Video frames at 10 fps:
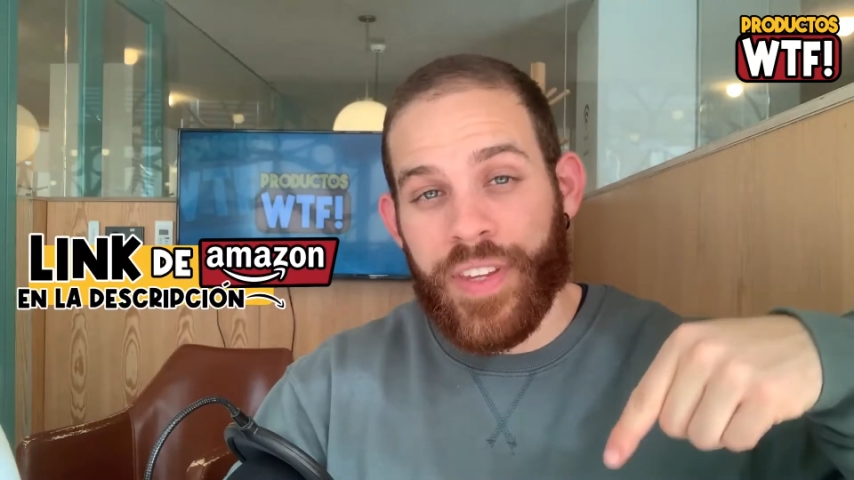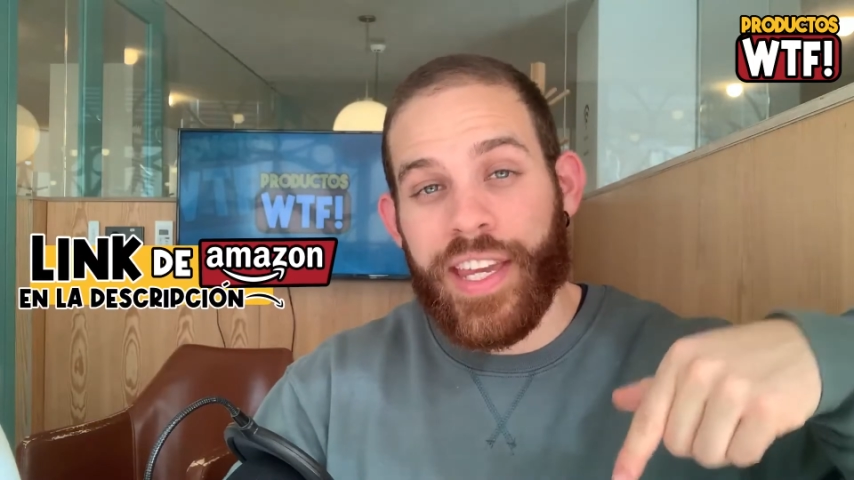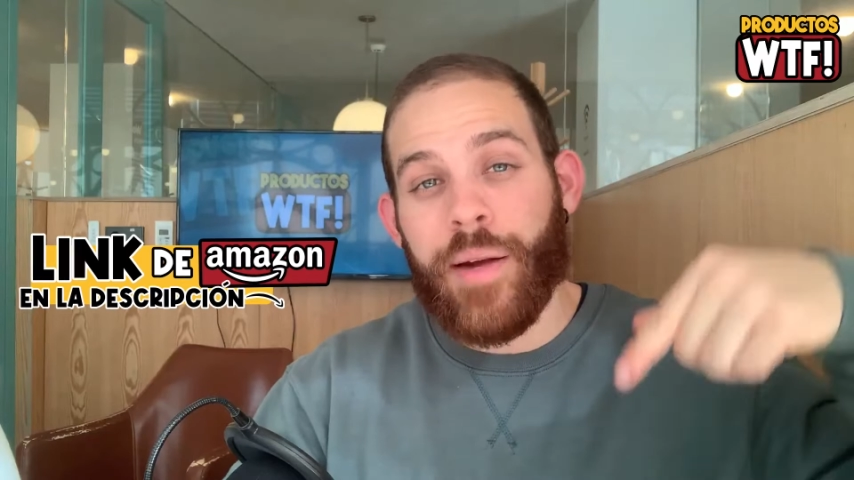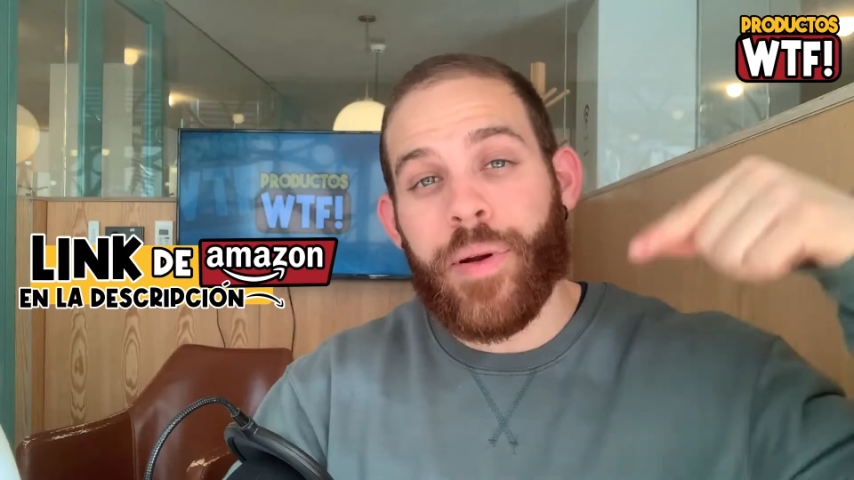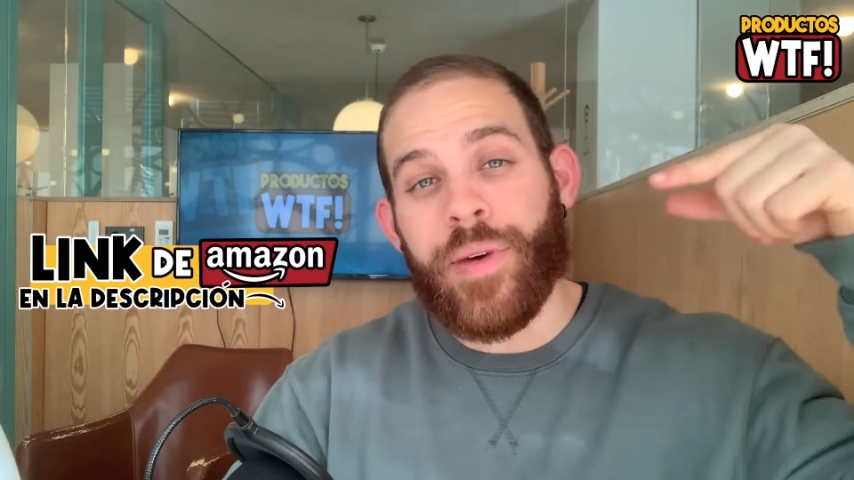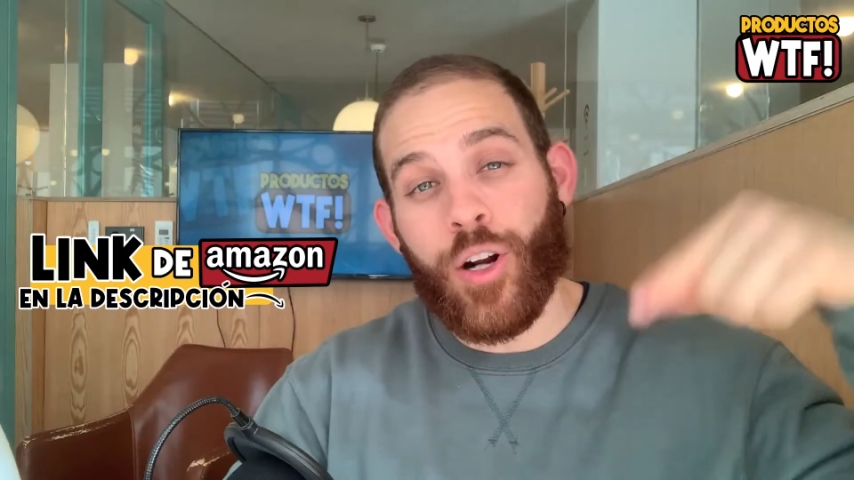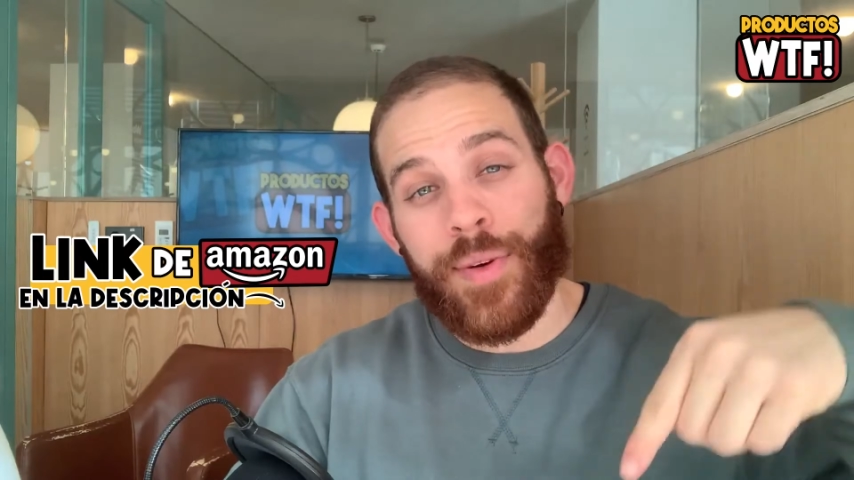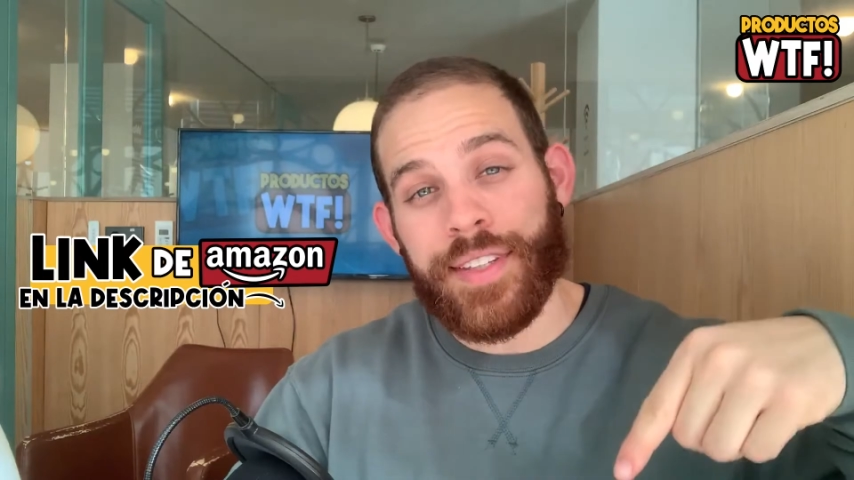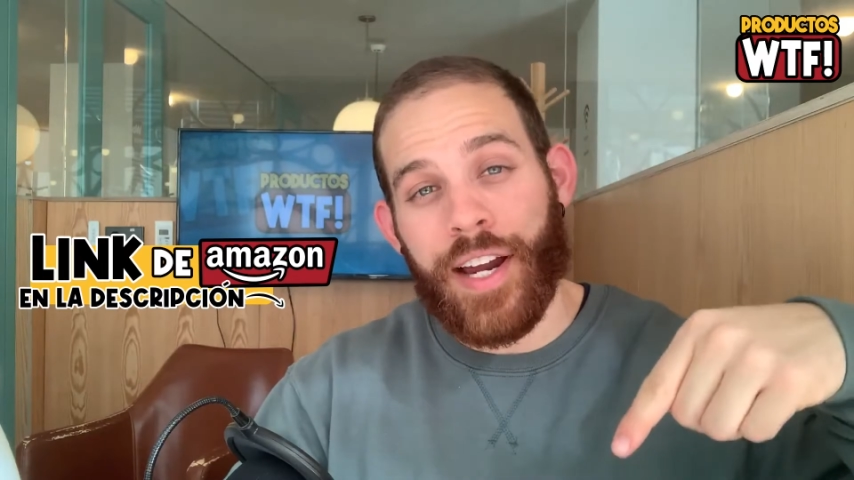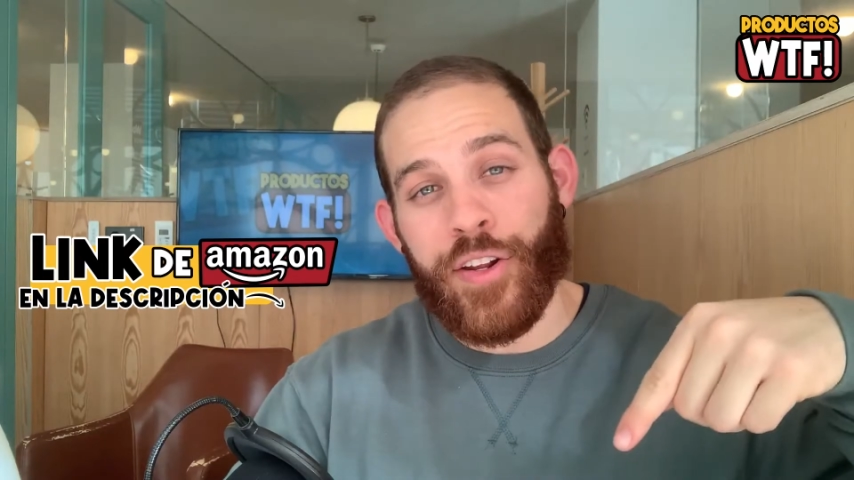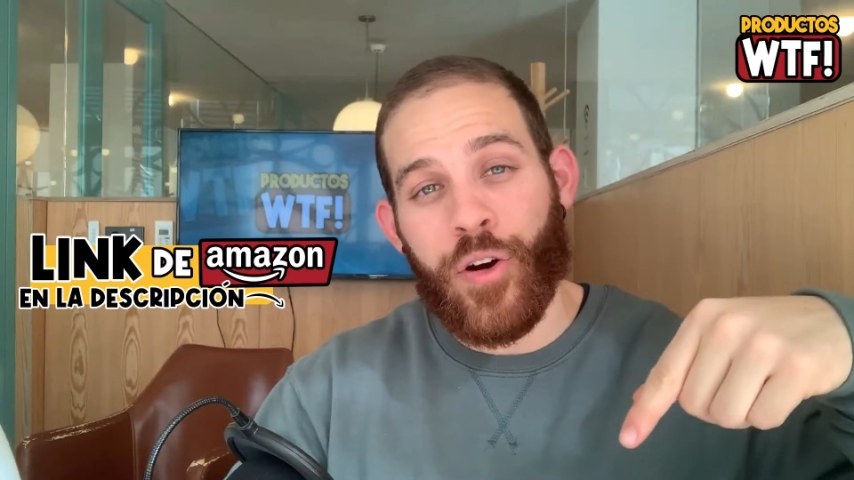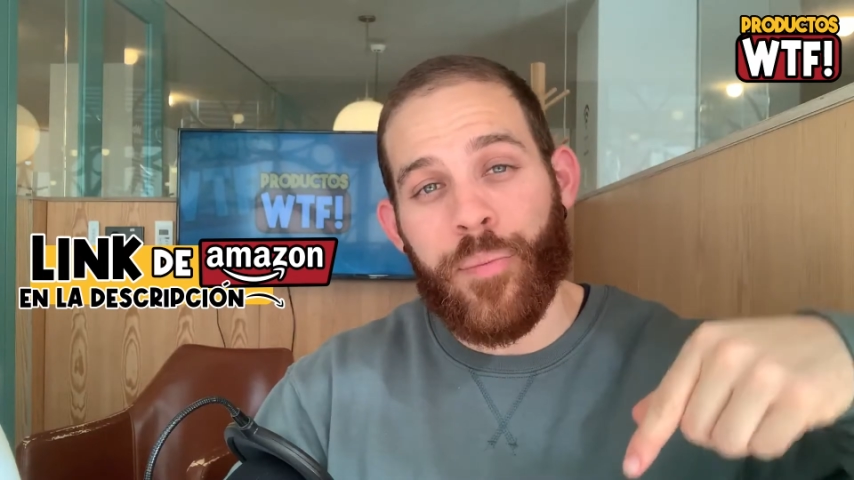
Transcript: y en el primer comentario